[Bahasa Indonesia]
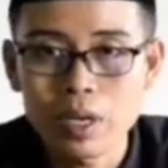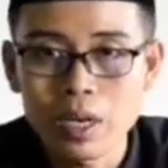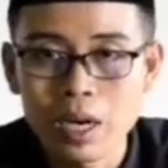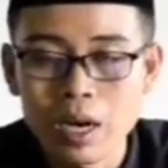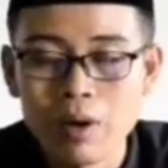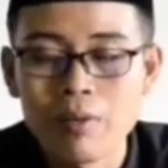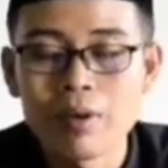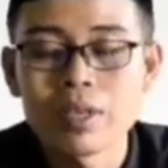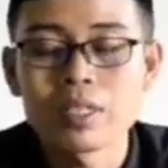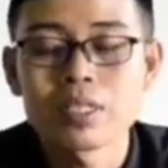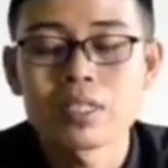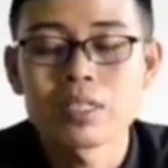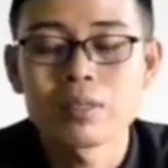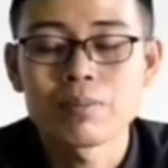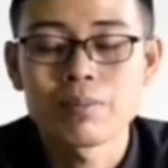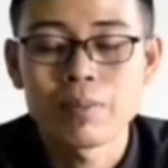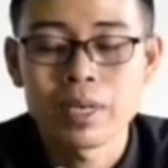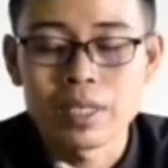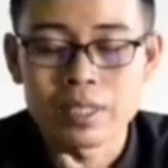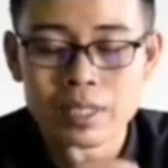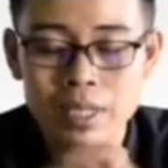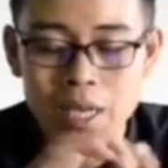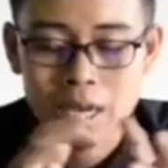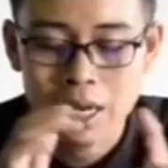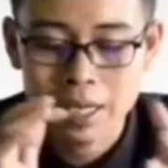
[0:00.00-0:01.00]
Awas
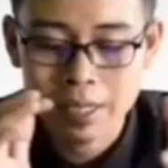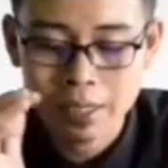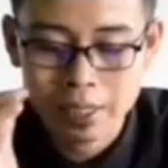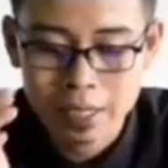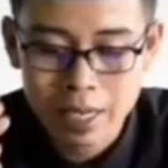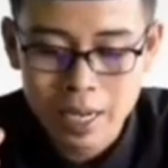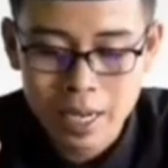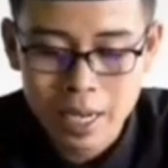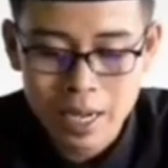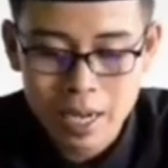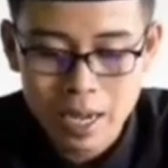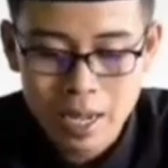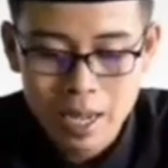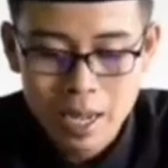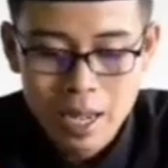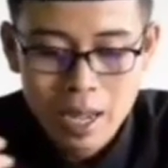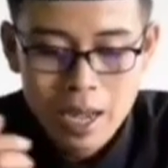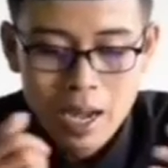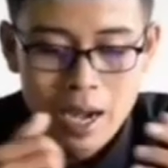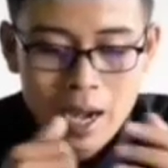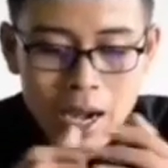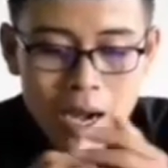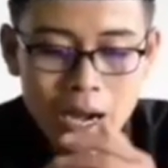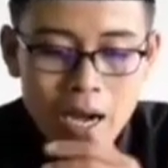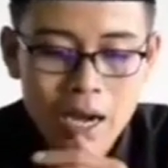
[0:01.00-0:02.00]
bacaannya
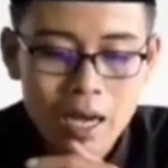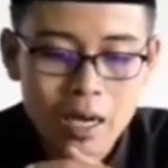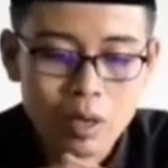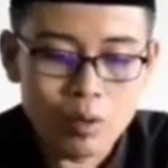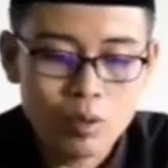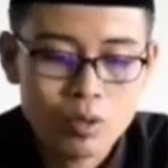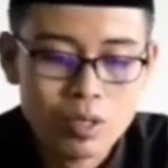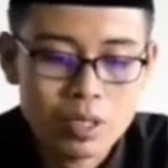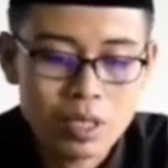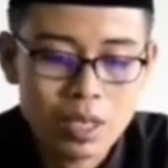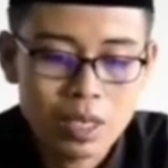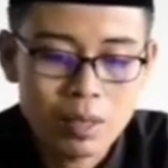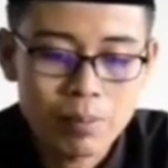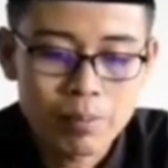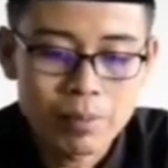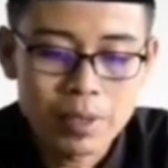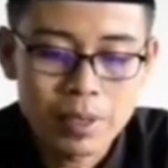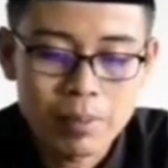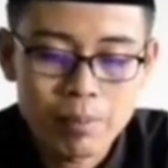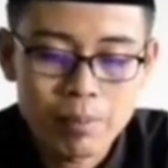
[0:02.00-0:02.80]
harus lebih